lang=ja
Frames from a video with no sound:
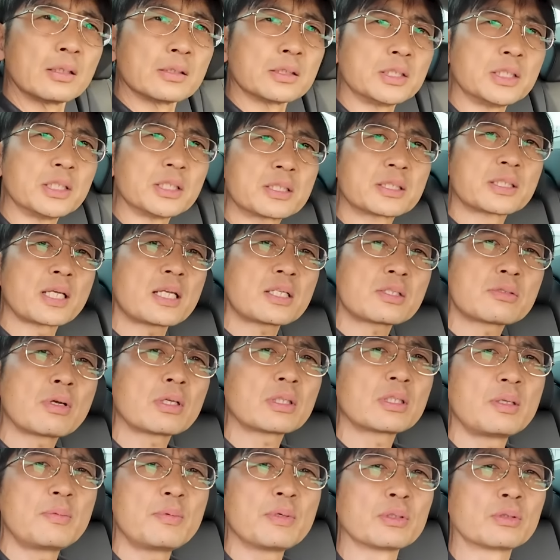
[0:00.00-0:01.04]
実際
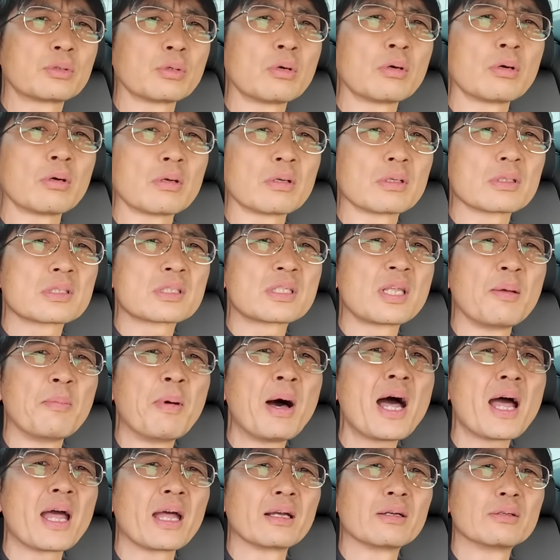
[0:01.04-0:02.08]
座ってみると
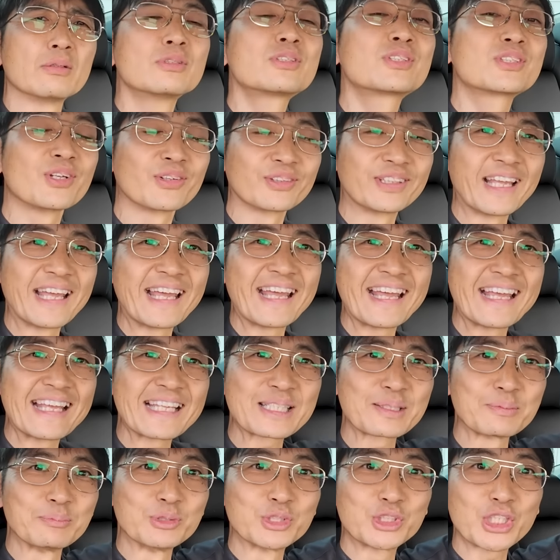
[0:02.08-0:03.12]
狭い嘘で
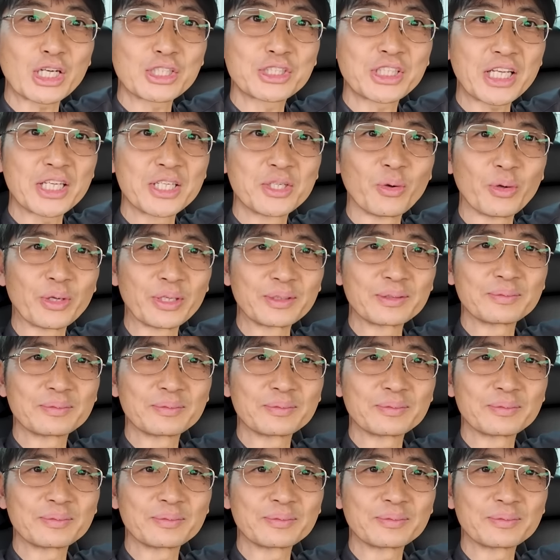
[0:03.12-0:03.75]
すむちゃくちゃ広い